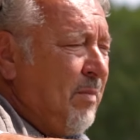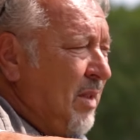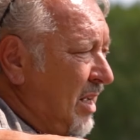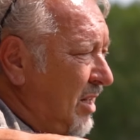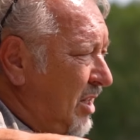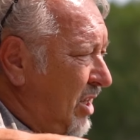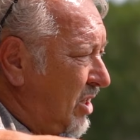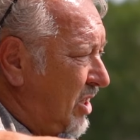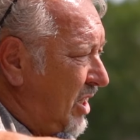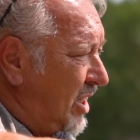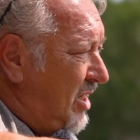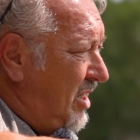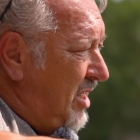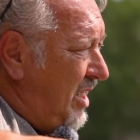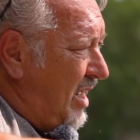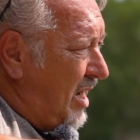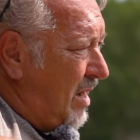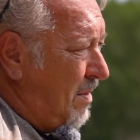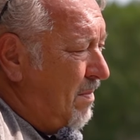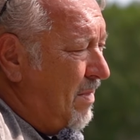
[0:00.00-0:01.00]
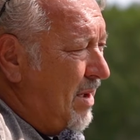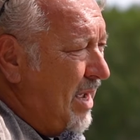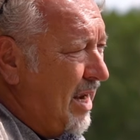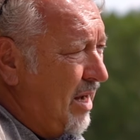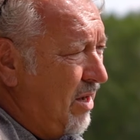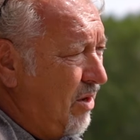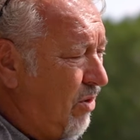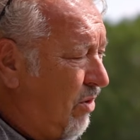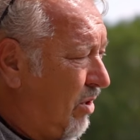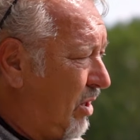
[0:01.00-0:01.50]
di gestire
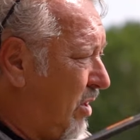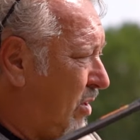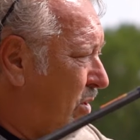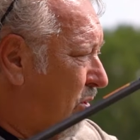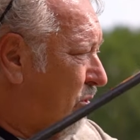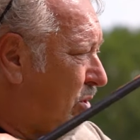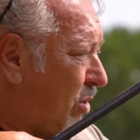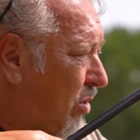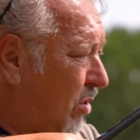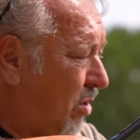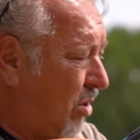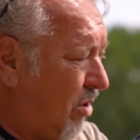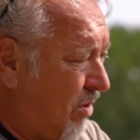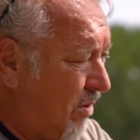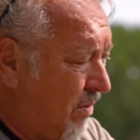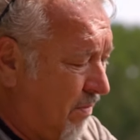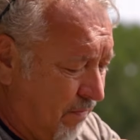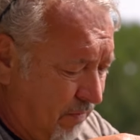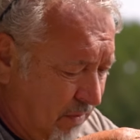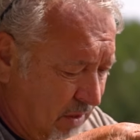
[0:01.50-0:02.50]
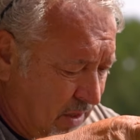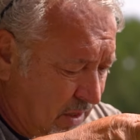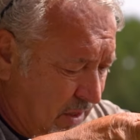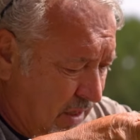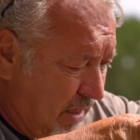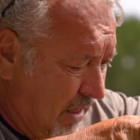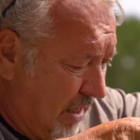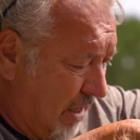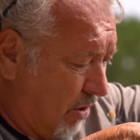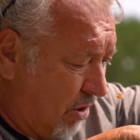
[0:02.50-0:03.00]
meglio nostro,
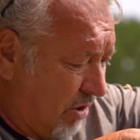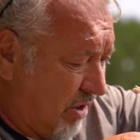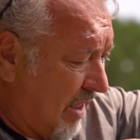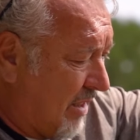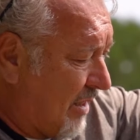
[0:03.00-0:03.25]
la nostra